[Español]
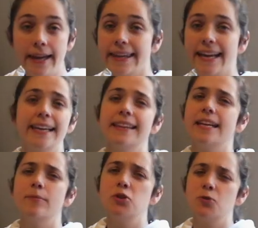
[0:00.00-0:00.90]
Y aquí
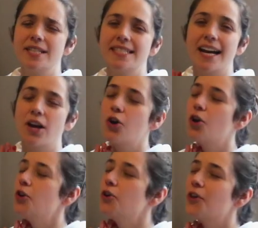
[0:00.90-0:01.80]
tenemos nuestra
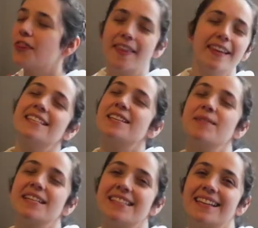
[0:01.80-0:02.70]

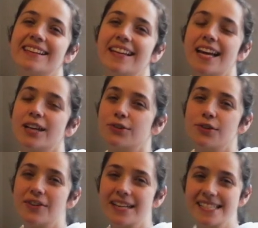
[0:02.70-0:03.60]
conocidísima estantería
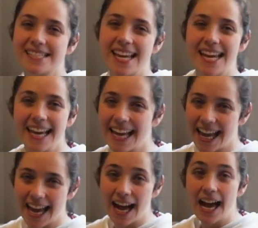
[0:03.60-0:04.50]
tropas de
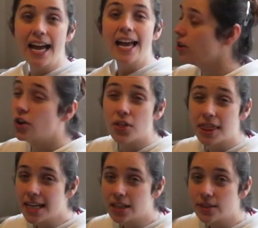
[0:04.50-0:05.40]
Ikea. lo
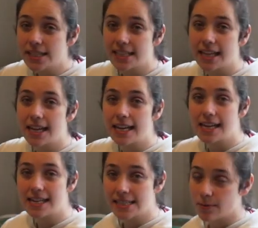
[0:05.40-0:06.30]
cierto es que
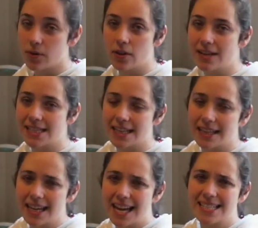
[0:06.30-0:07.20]
eh, este modelo de
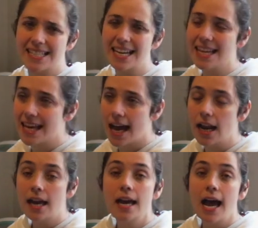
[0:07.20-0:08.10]
estantería es
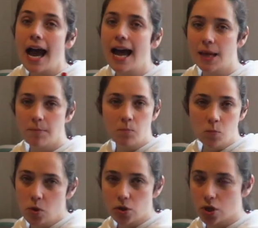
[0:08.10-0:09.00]
ideal, hay
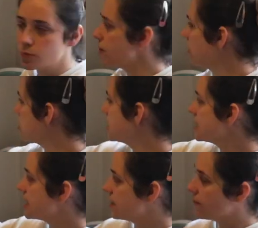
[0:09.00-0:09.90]
muchos modelos,
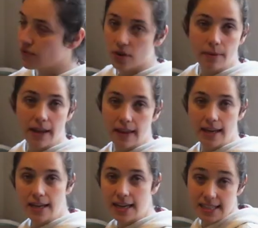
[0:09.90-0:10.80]
esta es en forma
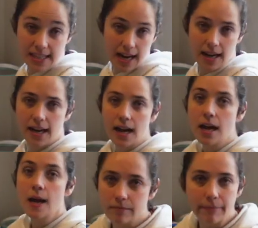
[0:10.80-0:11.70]
de escalera,
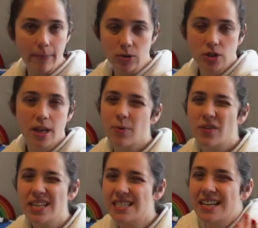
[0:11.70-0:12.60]
vamos, que
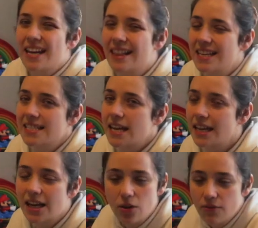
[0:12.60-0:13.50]
podéis eh,
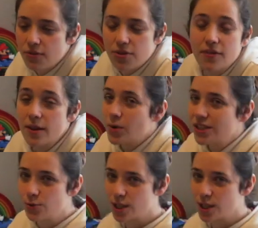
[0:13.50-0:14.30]
diseñarlo en función de vuestro